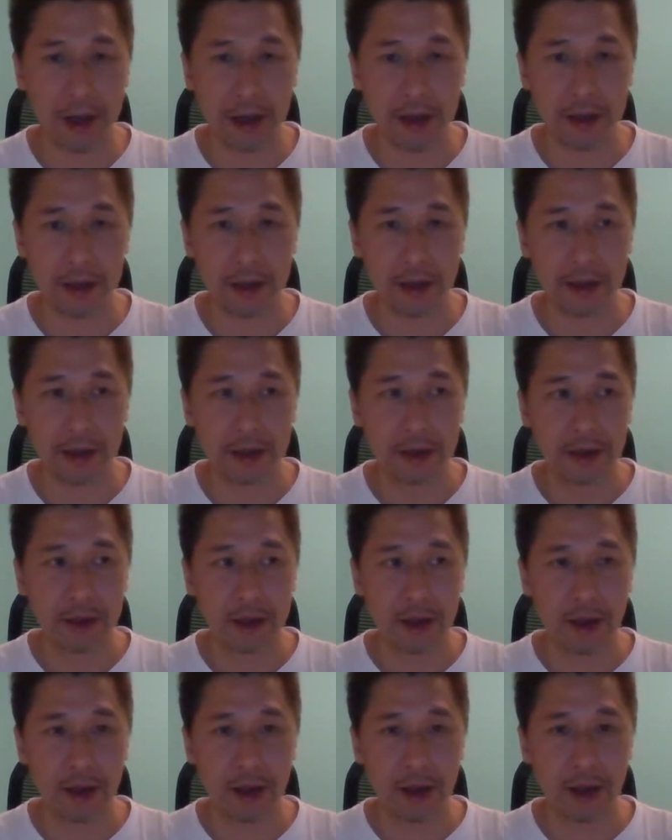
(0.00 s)
港的。
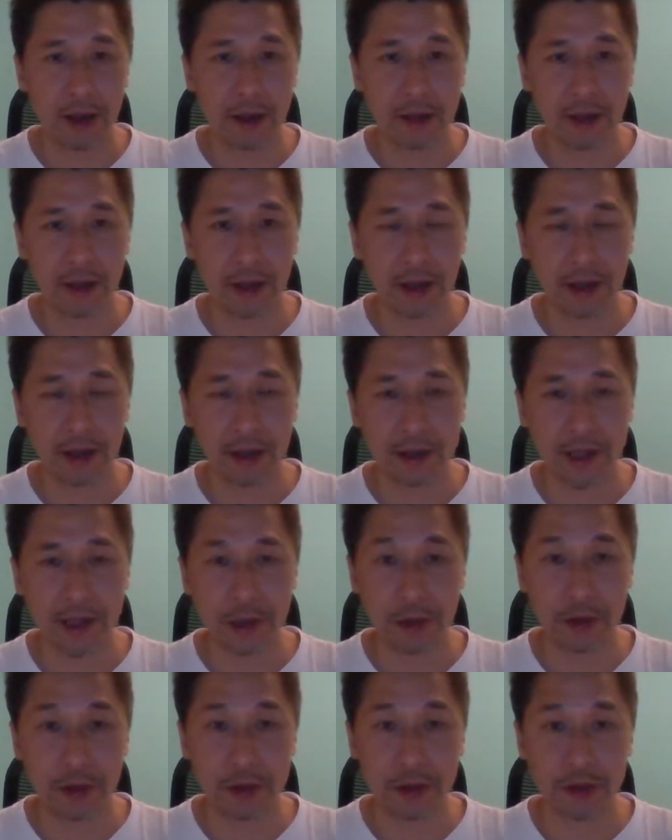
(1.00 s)
呃，那个债
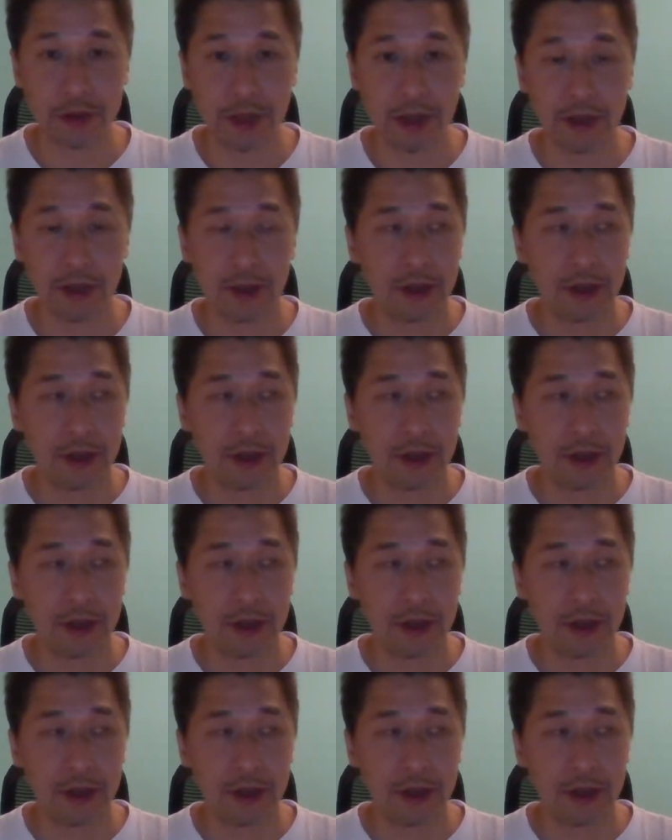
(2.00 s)
券市场，